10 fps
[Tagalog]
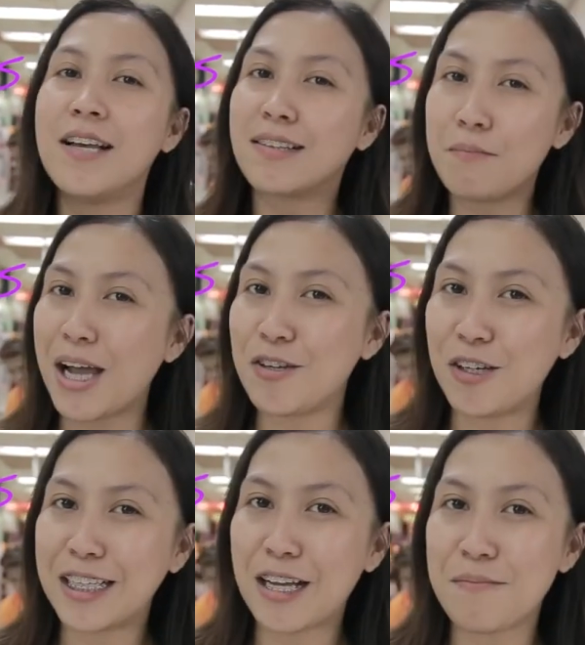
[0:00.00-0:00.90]
samahan nyo
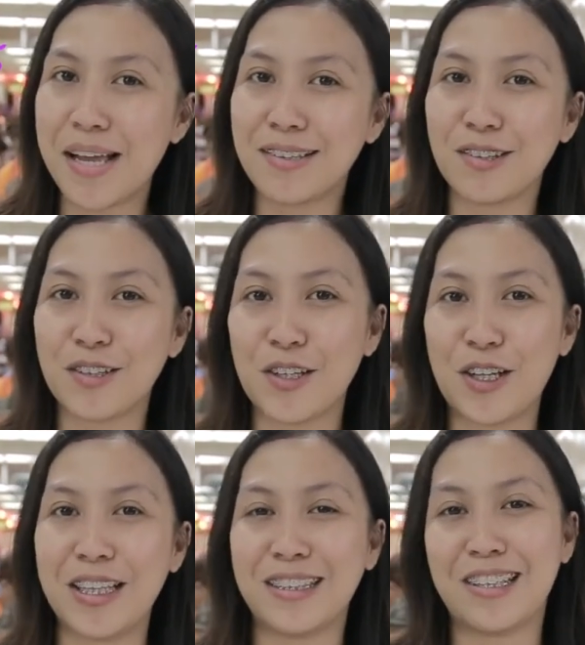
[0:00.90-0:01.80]
ulit kami sa
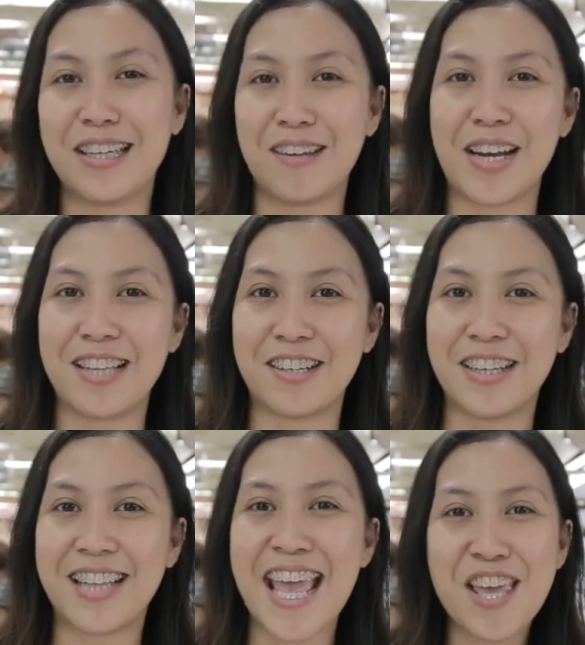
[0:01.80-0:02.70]
susunod at hearing Ranger.
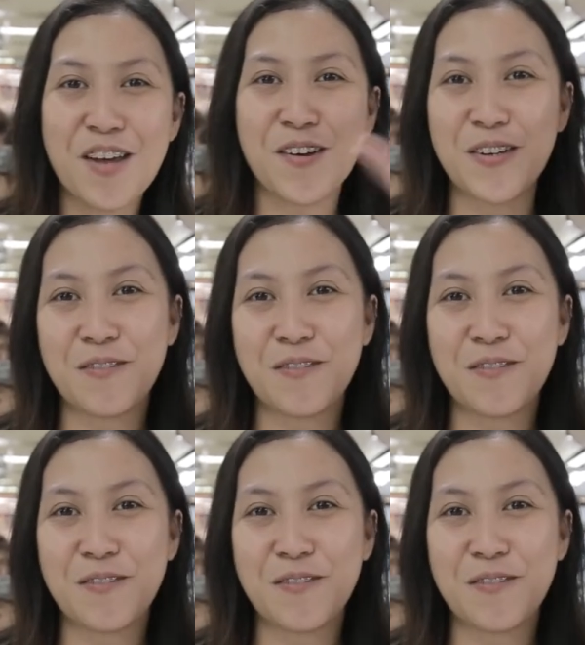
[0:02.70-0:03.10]
Thank you!